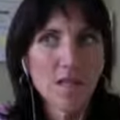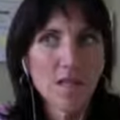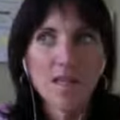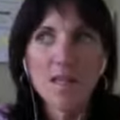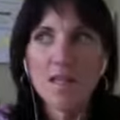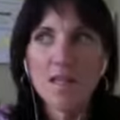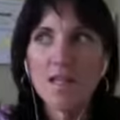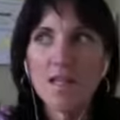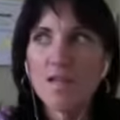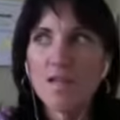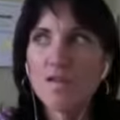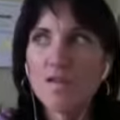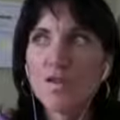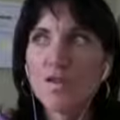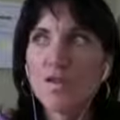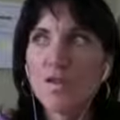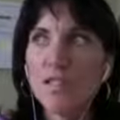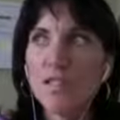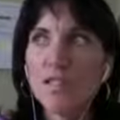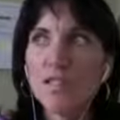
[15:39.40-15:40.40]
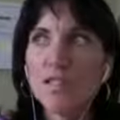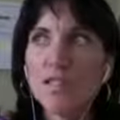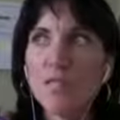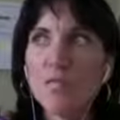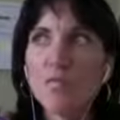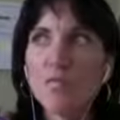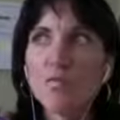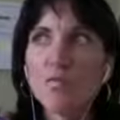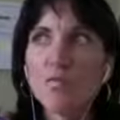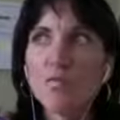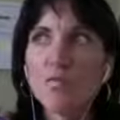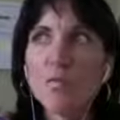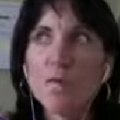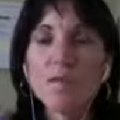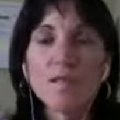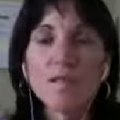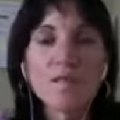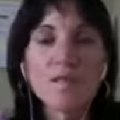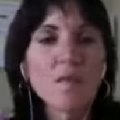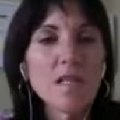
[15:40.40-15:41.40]
Est-ce que c'était une
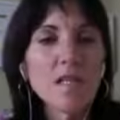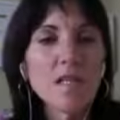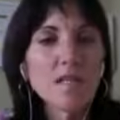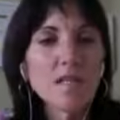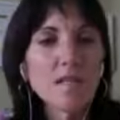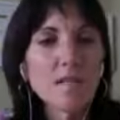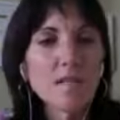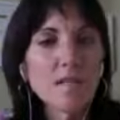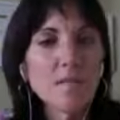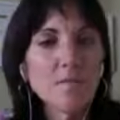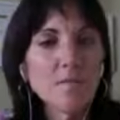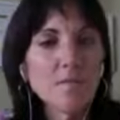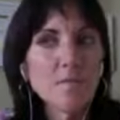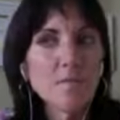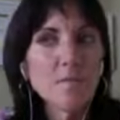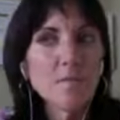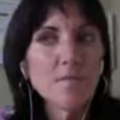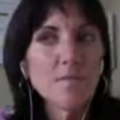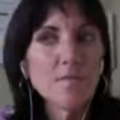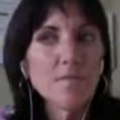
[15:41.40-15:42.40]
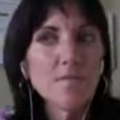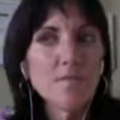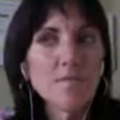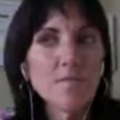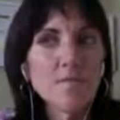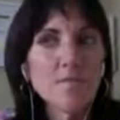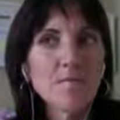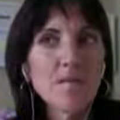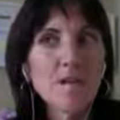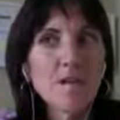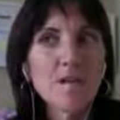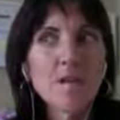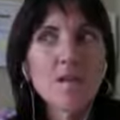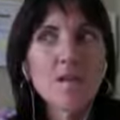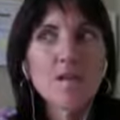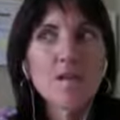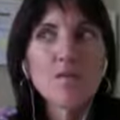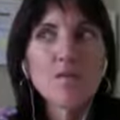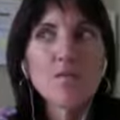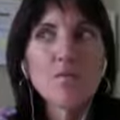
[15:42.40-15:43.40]
possibilité?
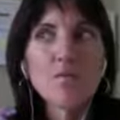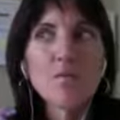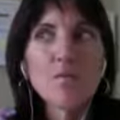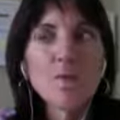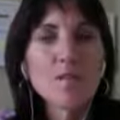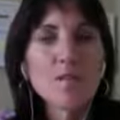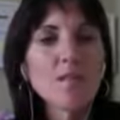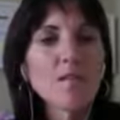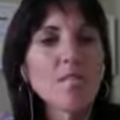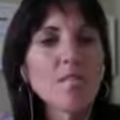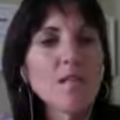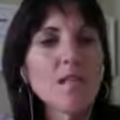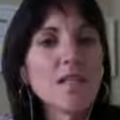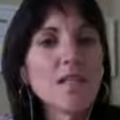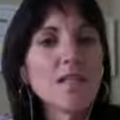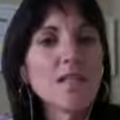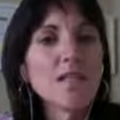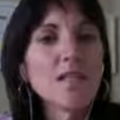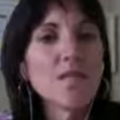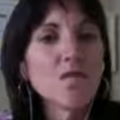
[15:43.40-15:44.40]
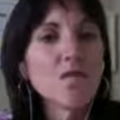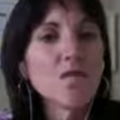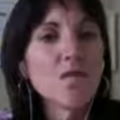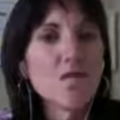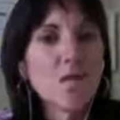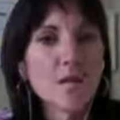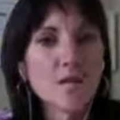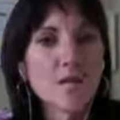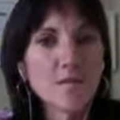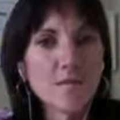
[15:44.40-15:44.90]
Une possibilité de quoi?